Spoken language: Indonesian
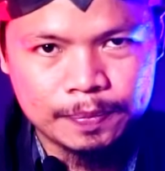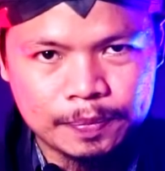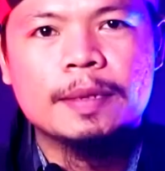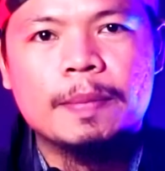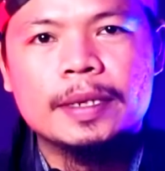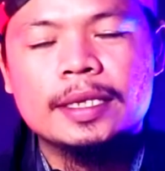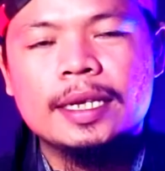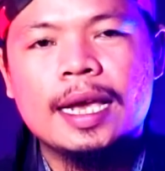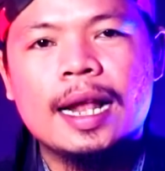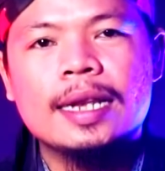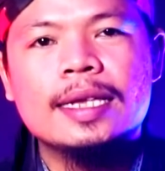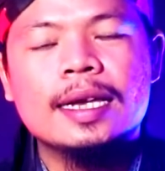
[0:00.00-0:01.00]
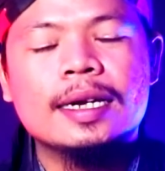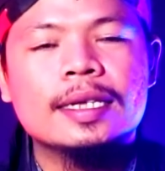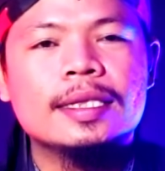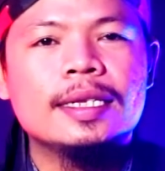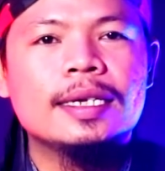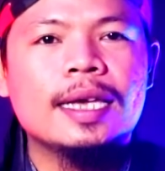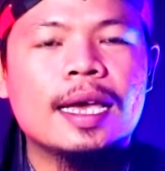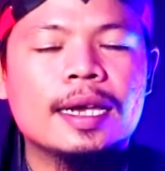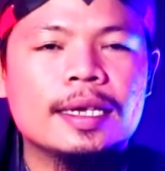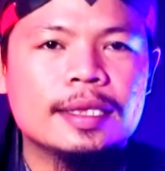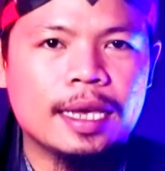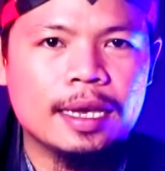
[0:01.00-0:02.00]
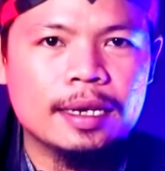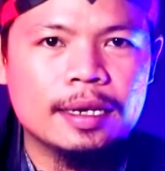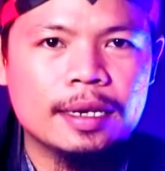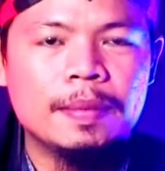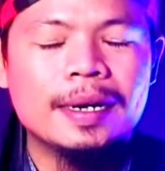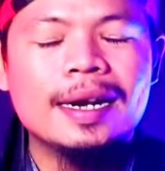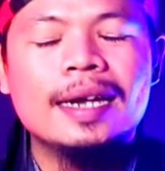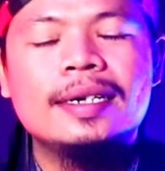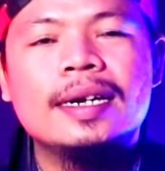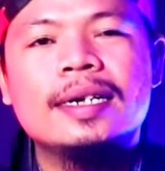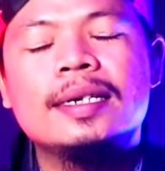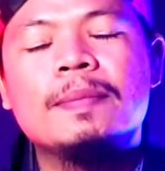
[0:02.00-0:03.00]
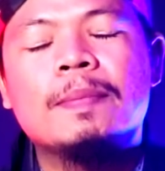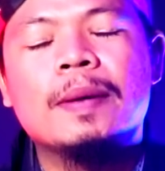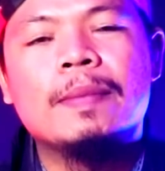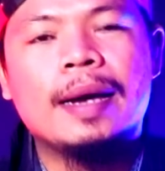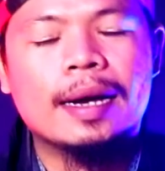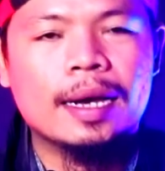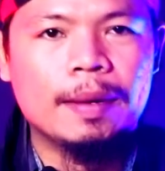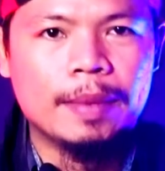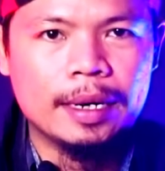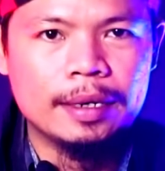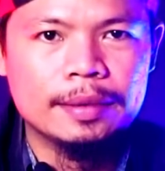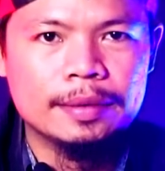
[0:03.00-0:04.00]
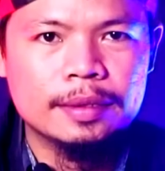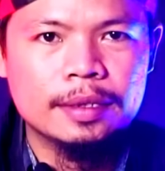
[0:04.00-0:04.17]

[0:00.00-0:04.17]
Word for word: Seperti halnya ketika kita berada di pemakaman,